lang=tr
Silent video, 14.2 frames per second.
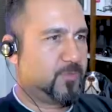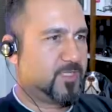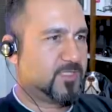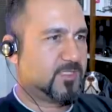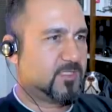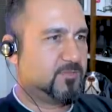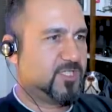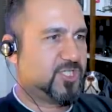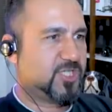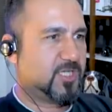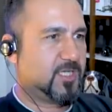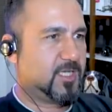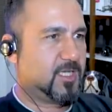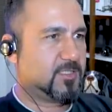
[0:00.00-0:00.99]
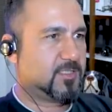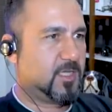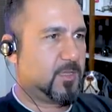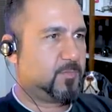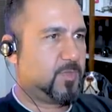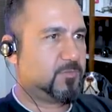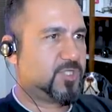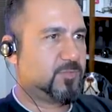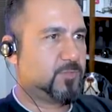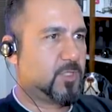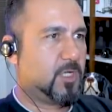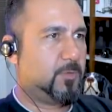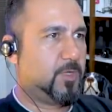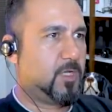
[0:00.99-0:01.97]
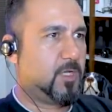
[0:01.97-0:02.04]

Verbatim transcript: da bastım. İnşallah hata yapmamışımdır ama